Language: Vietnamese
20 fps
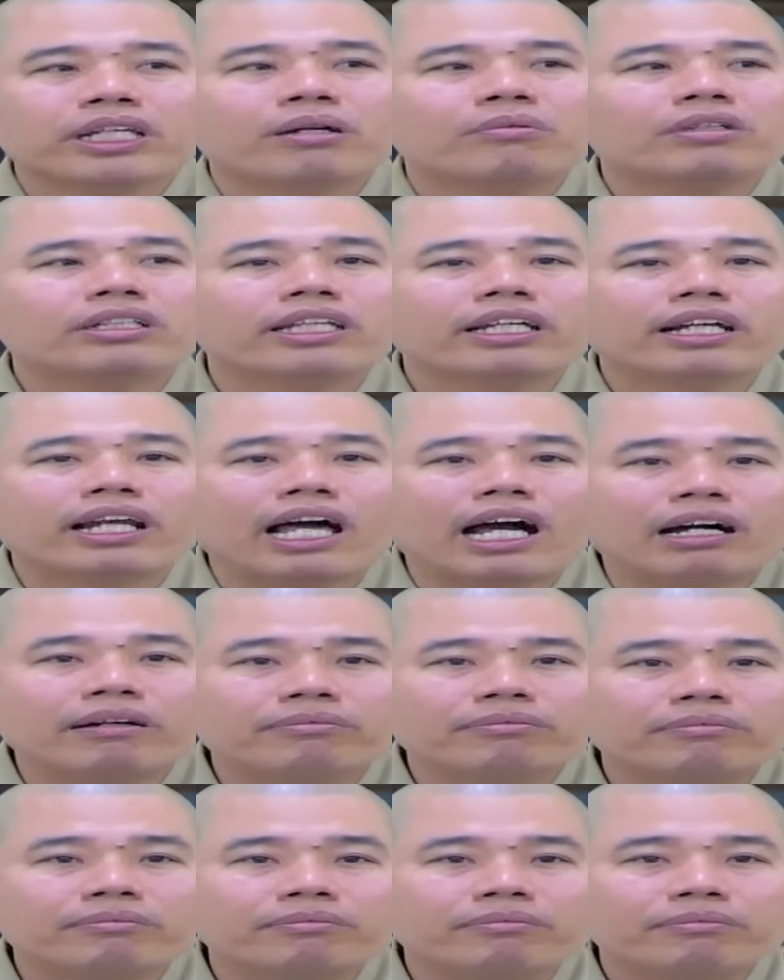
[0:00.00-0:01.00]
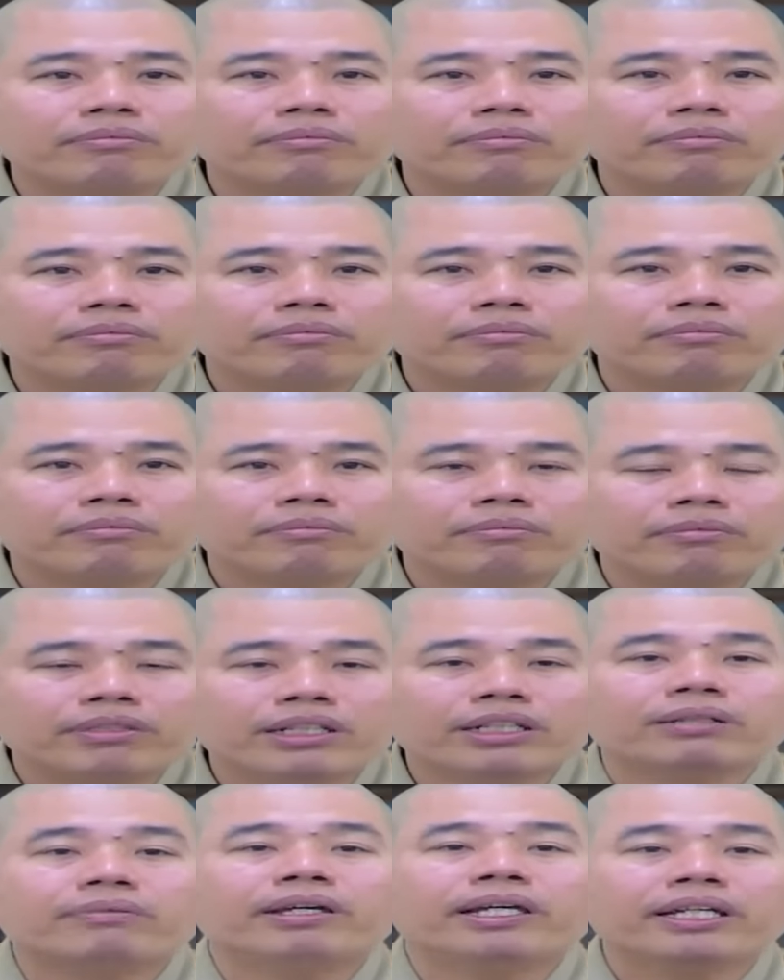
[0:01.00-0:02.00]
vì không có việc làm
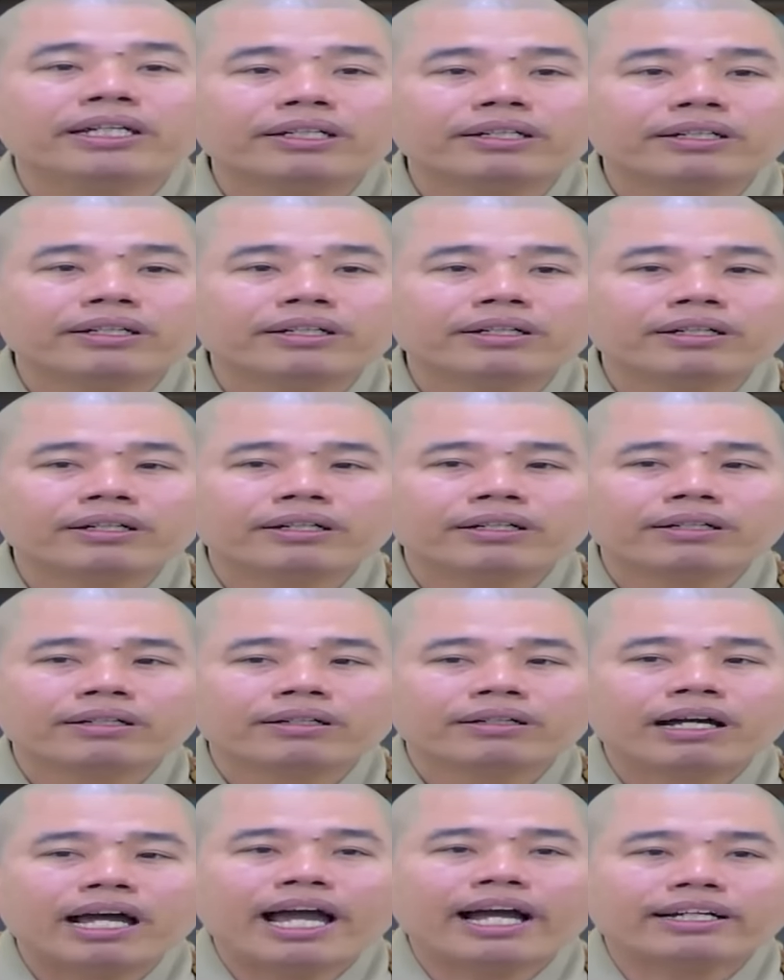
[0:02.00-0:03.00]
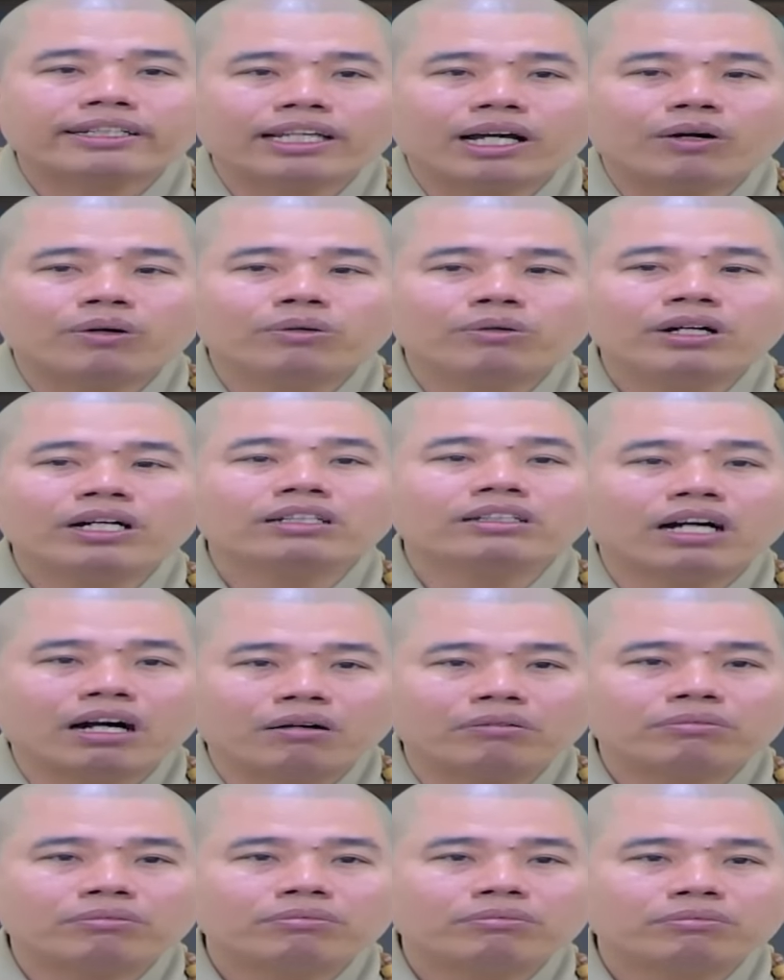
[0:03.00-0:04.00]
lười biếng ăn nhậu hư
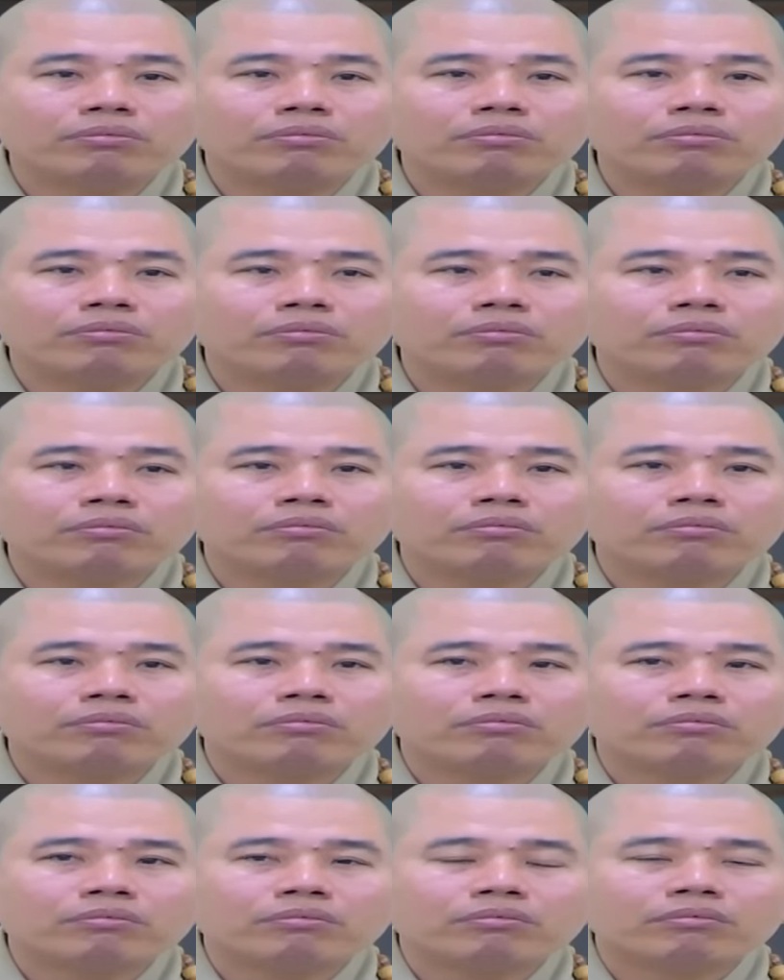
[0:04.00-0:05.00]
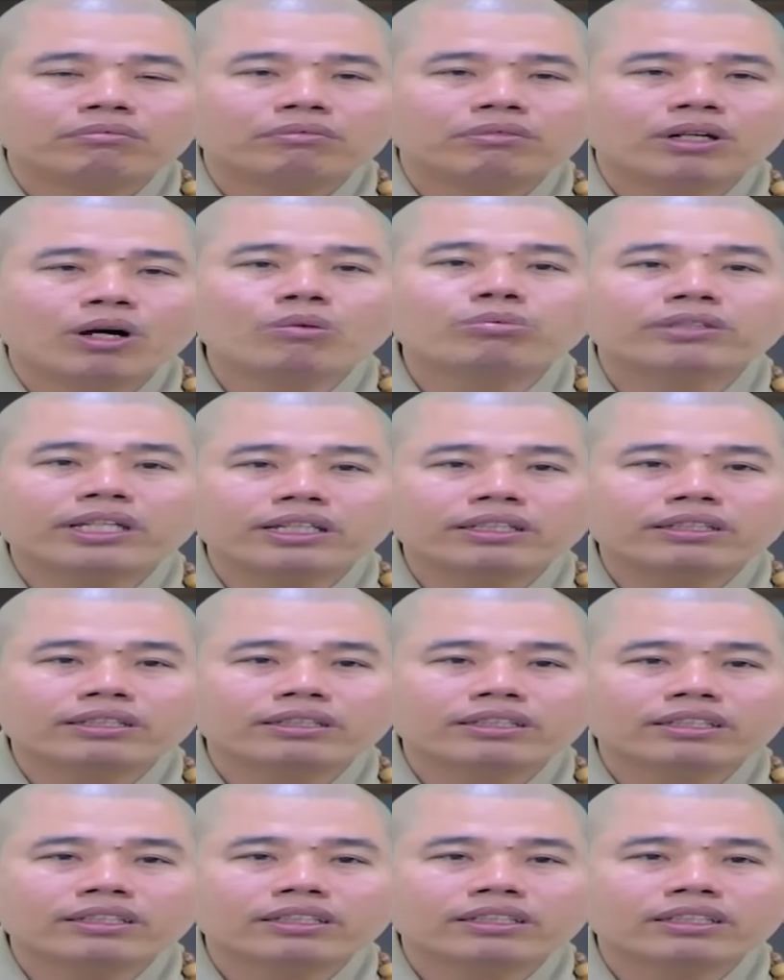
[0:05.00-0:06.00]
hỏng hút chích
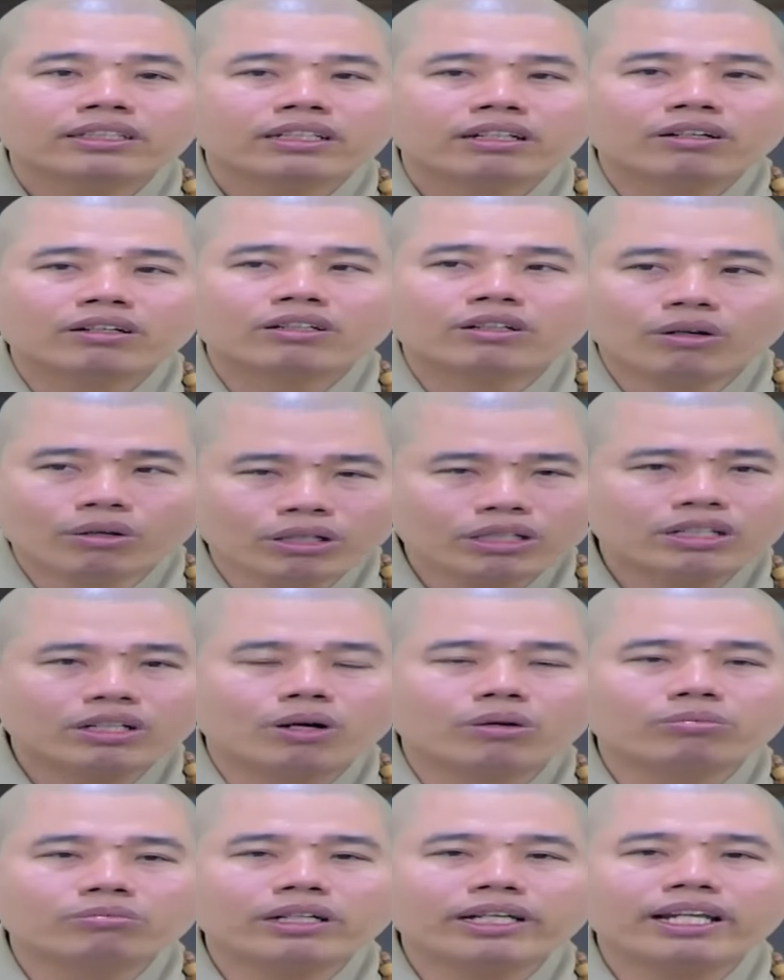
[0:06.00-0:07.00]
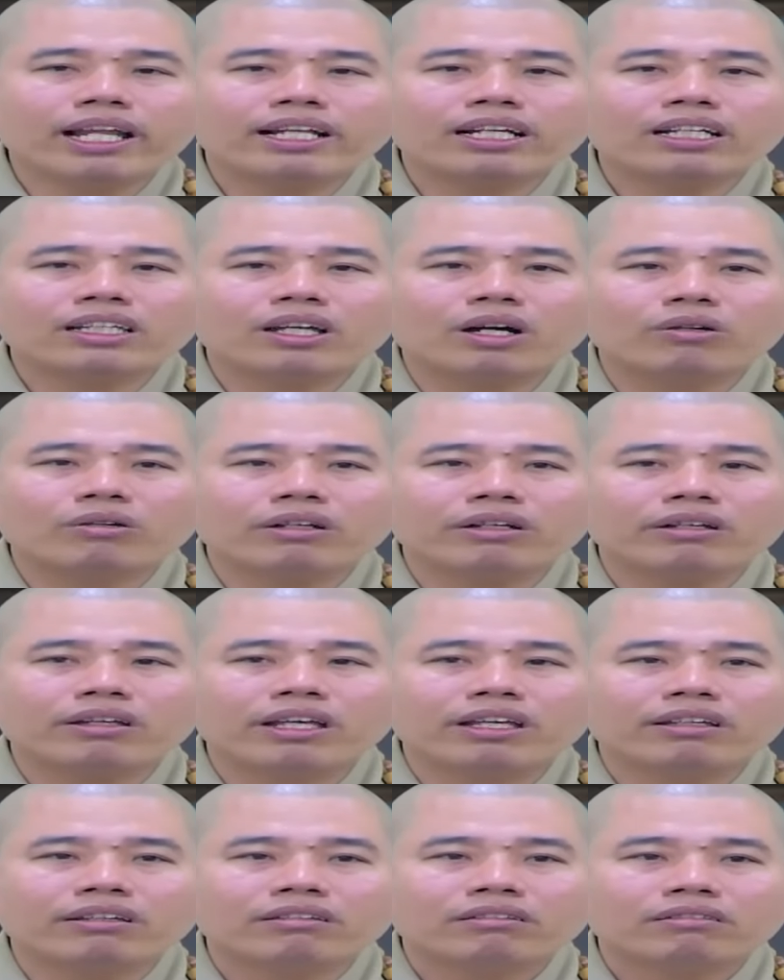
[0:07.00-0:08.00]
rồi cuối cùng đi đến cái chỗ này
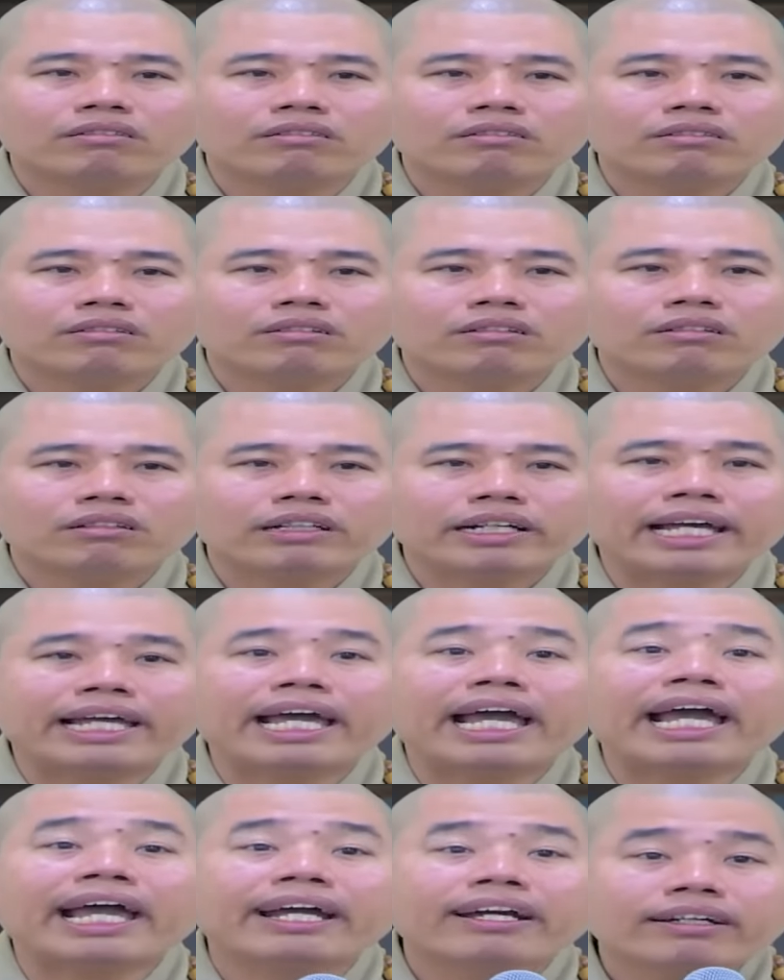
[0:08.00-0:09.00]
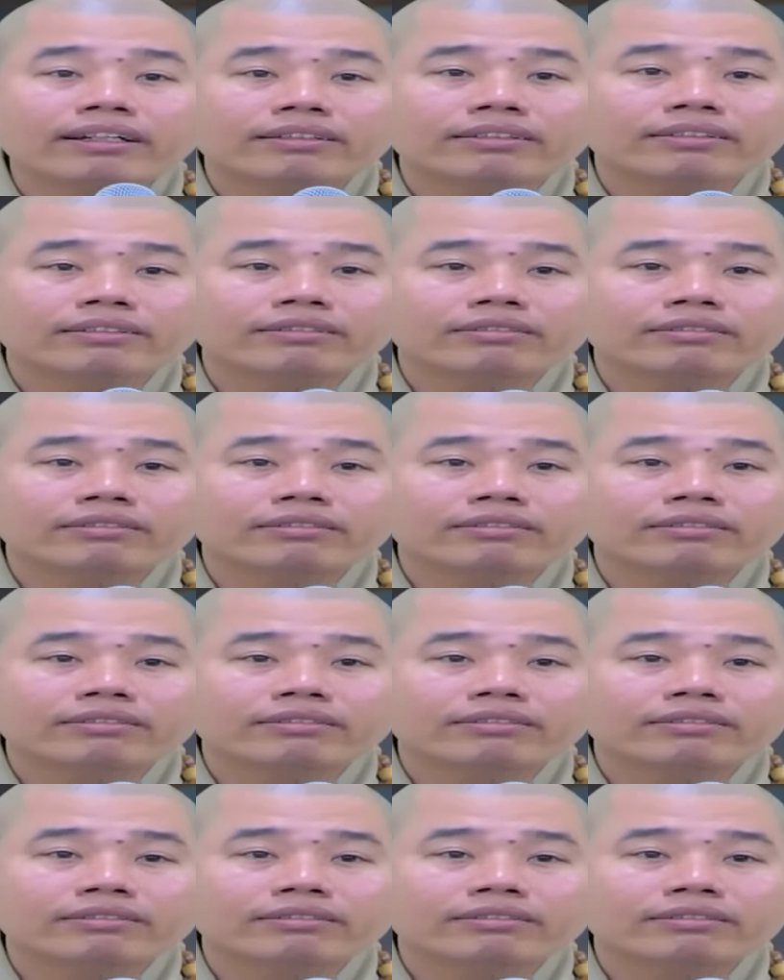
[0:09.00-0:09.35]
gì gây án